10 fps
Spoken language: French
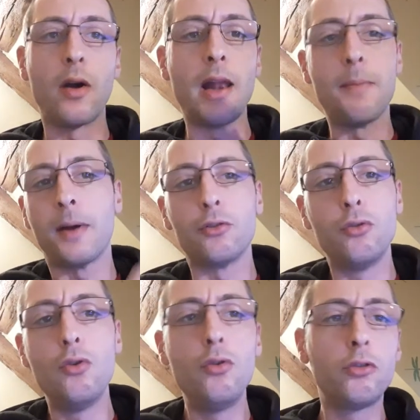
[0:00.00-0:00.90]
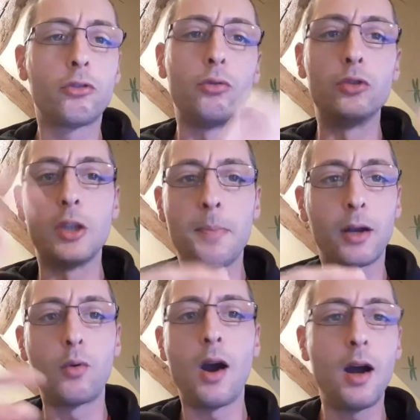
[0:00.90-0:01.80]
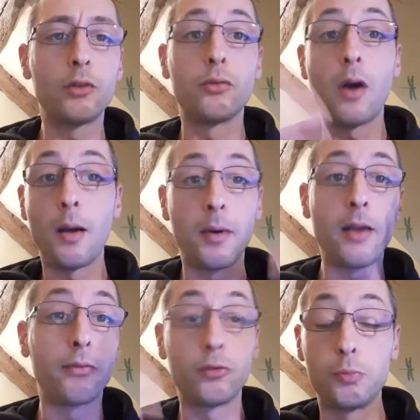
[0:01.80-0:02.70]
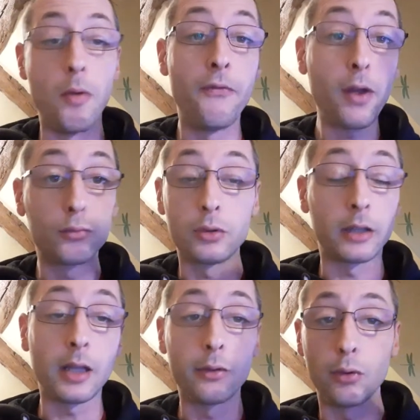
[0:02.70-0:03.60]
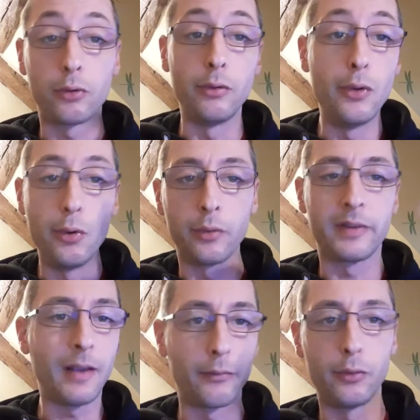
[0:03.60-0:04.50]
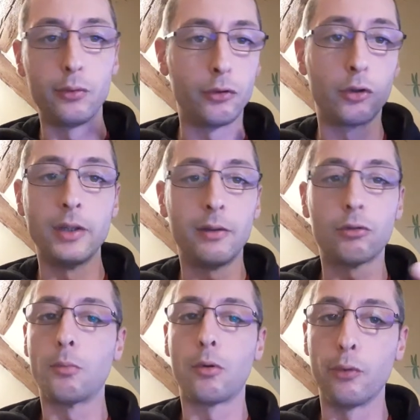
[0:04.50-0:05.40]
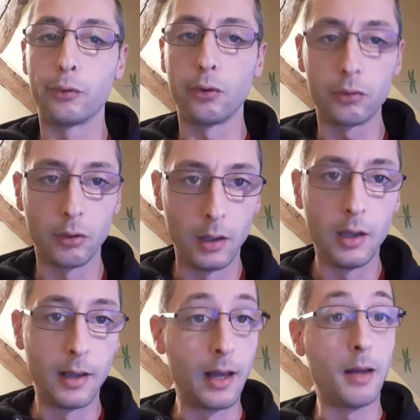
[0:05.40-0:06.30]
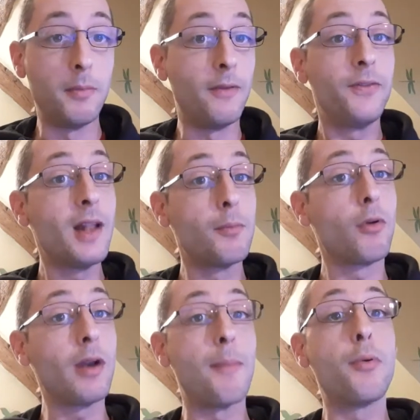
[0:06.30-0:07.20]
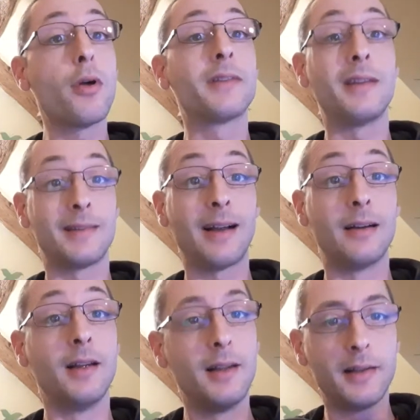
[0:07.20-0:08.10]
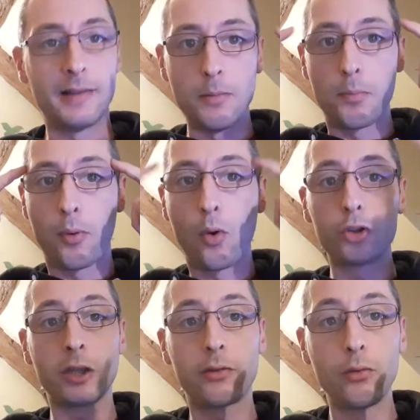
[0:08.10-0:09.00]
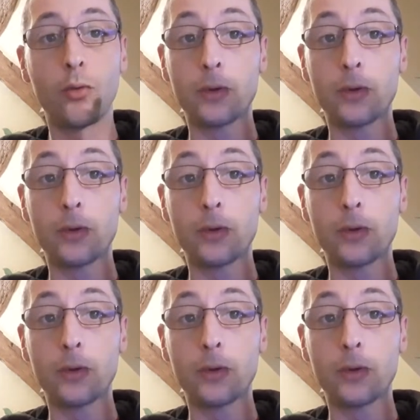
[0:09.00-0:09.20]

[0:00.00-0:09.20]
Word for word: elle est pas juste, ou je sais pas quoi, tu vois, bref, je peux me faire tout un tas de nœuds au cerveau, tu connais sûrement le truc, hein. mais finalement, la peur, c'est ça c'est une projection.